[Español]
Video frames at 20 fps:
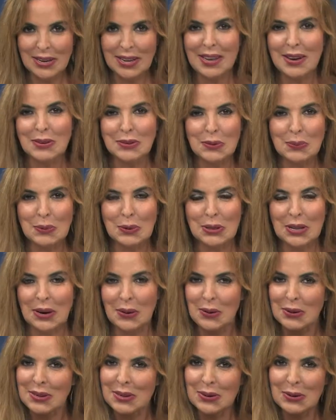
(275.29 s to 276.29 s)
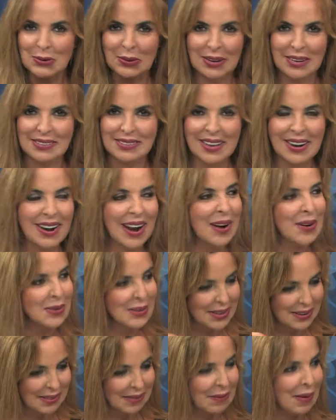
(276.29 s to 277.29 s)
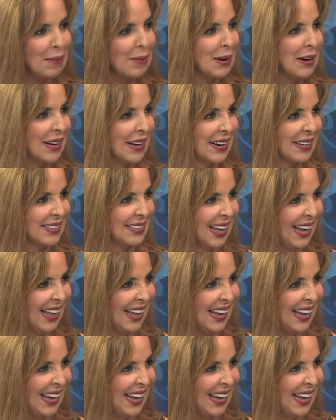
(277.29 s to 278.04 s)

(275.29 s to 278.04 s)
ya llegó su protagónico se le cerraron y vamos a la cantada.